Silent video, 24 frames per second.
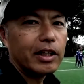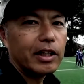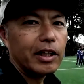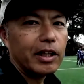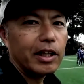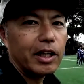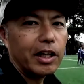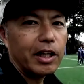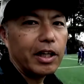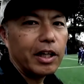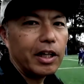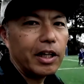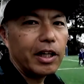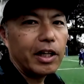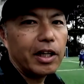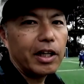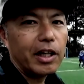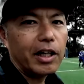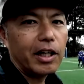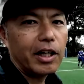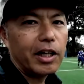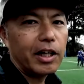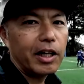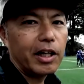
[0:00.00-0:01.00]

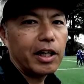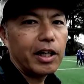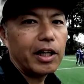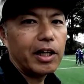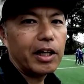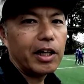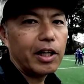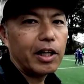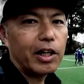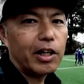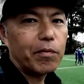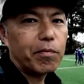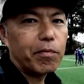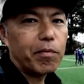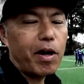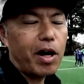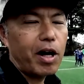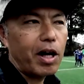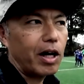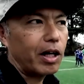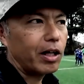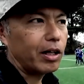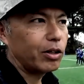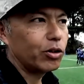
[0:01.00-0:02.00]
えー、
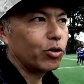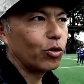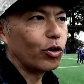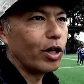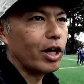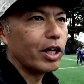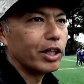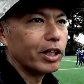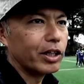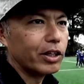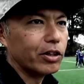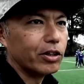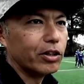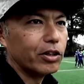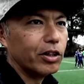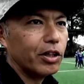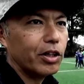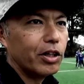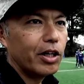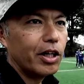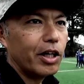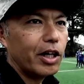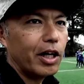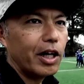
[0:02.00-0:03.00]
まあ、トレーニング、
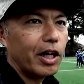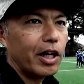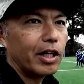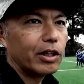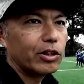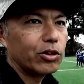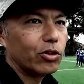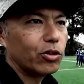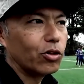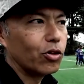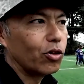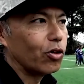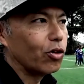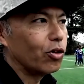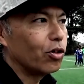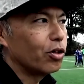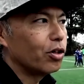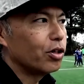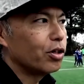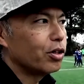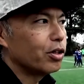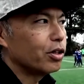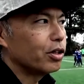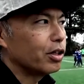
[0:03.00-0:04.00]
えー、その、
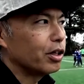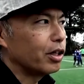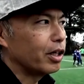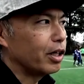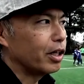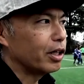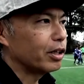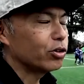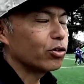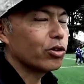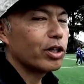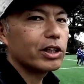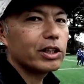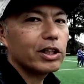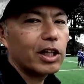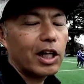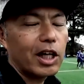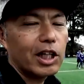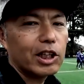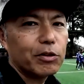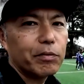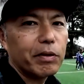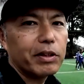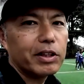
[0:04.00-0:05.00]
えストレッチから
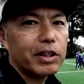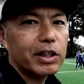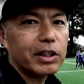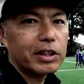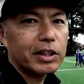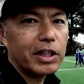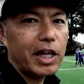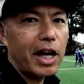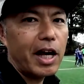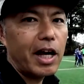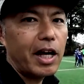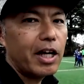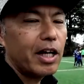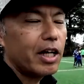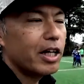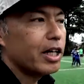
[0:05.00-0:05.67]
始まってですね